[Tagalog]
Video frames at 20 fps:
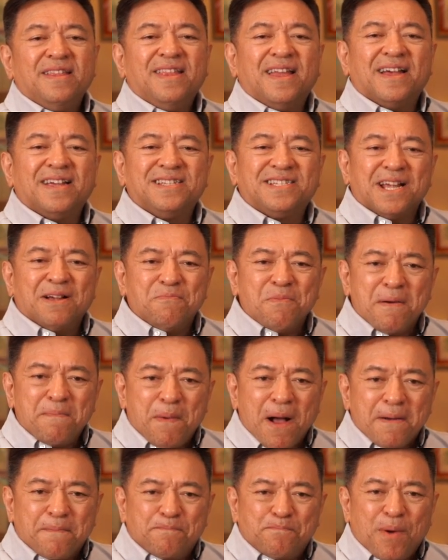ng isang
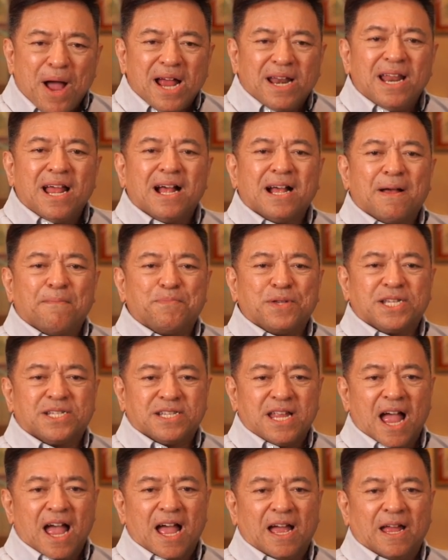mapagpalang
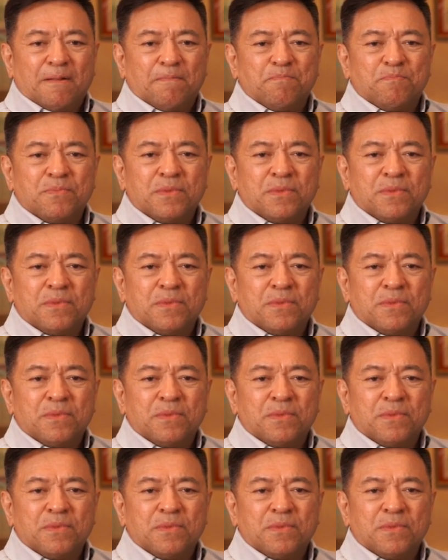kapistahan.